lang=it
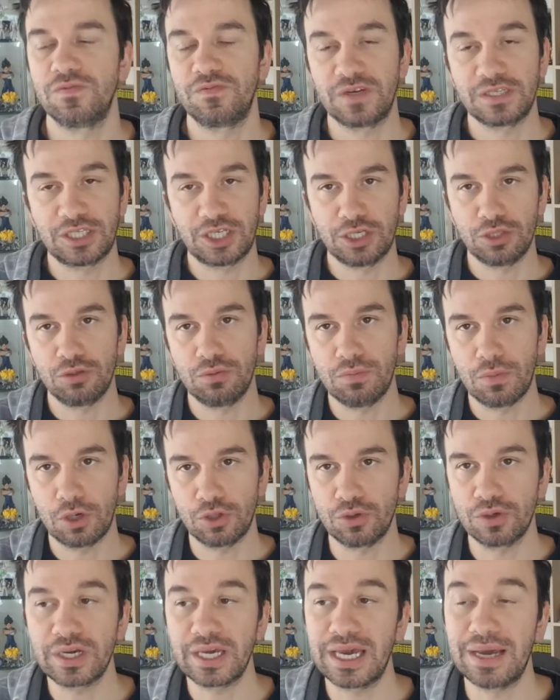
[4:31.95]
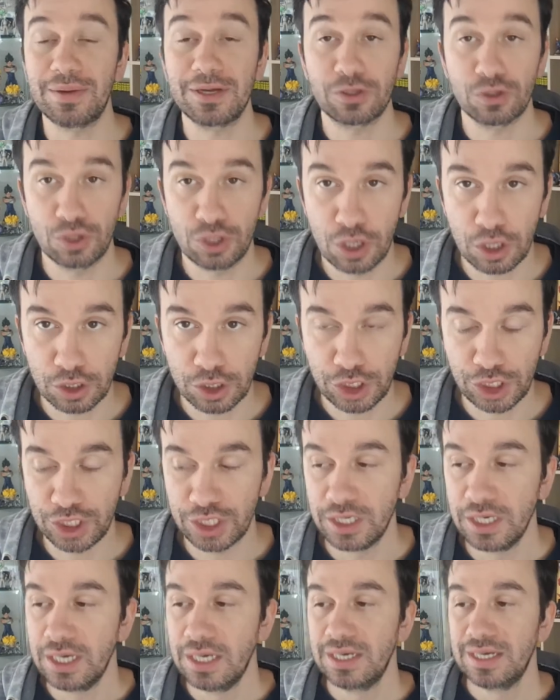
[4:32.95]
facendo in modo che Amato
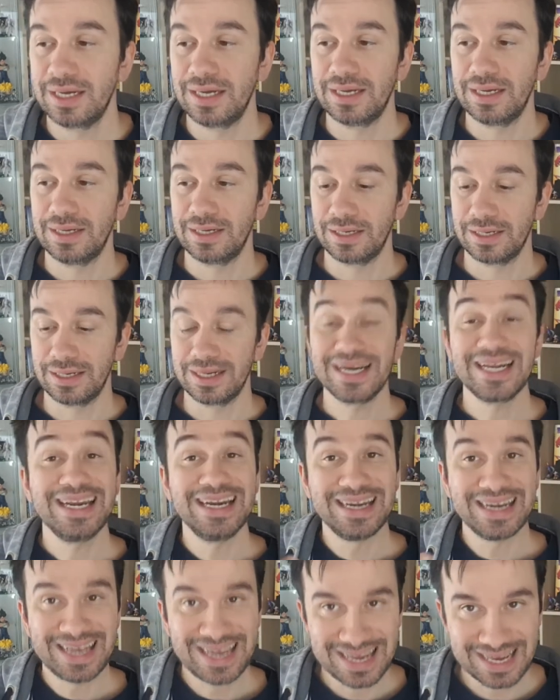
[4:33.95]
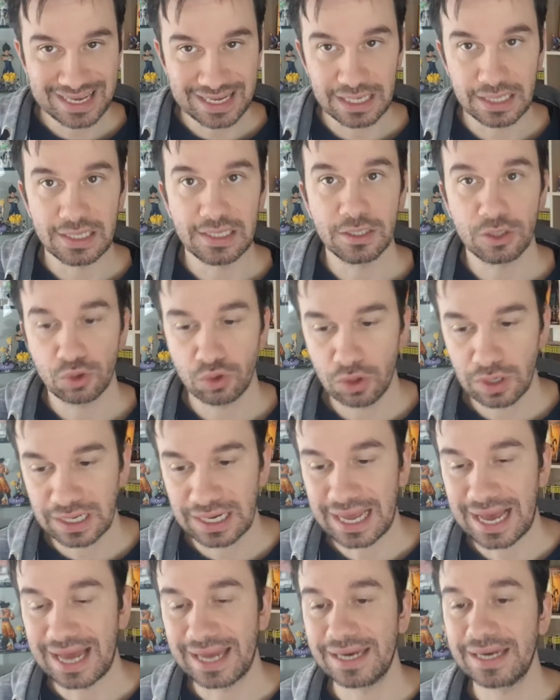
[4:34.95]
Yoshi eh, rinneghi il suo
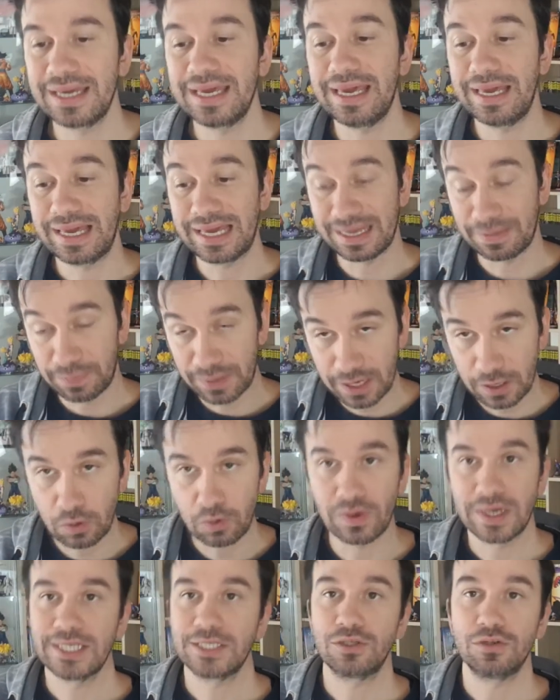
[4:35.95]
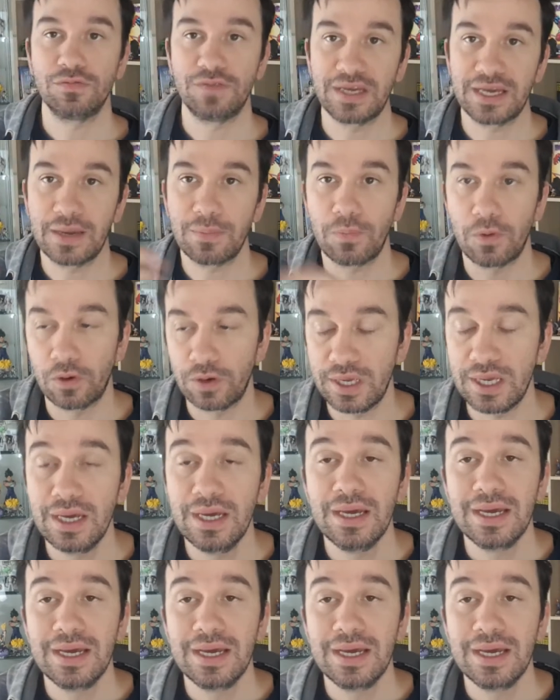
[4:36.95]
clan e che per questo venga poi